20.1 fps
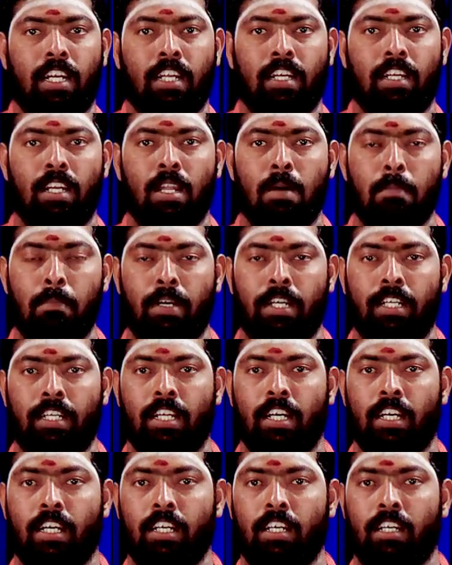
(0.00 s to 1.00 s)
என்னை என்ன
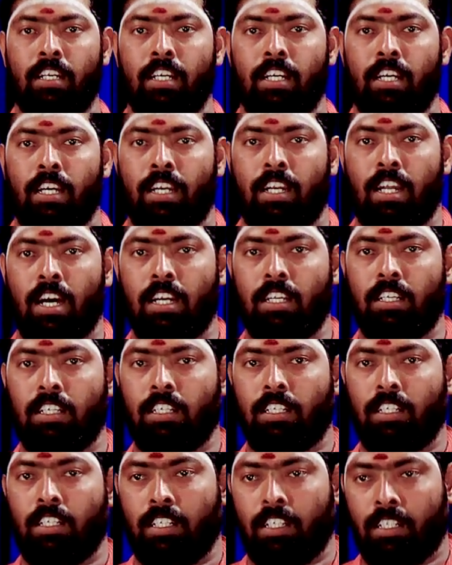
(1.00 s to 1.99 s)
பண்ணிட்டாங்க நான்
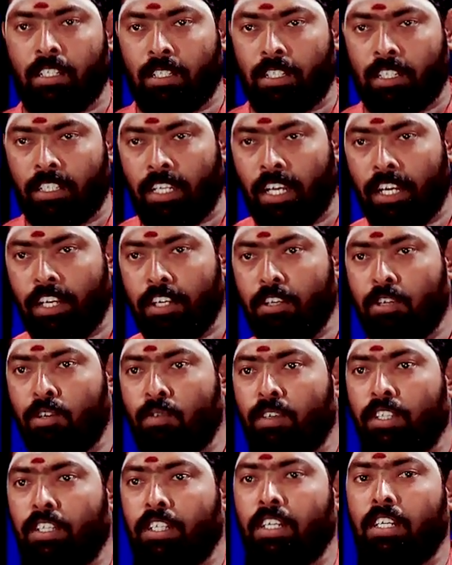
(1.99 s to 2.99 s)

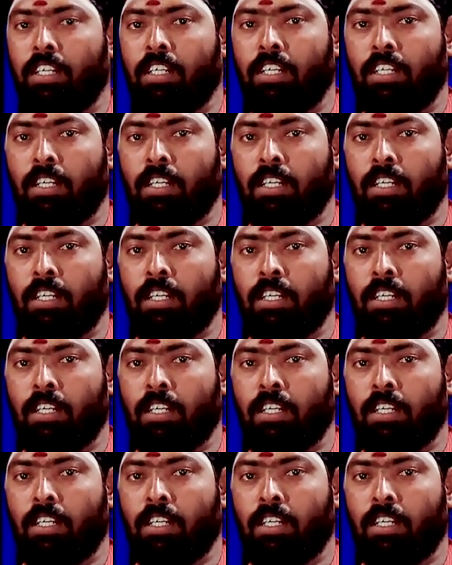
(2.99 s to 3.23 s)
என்னையும் வந்து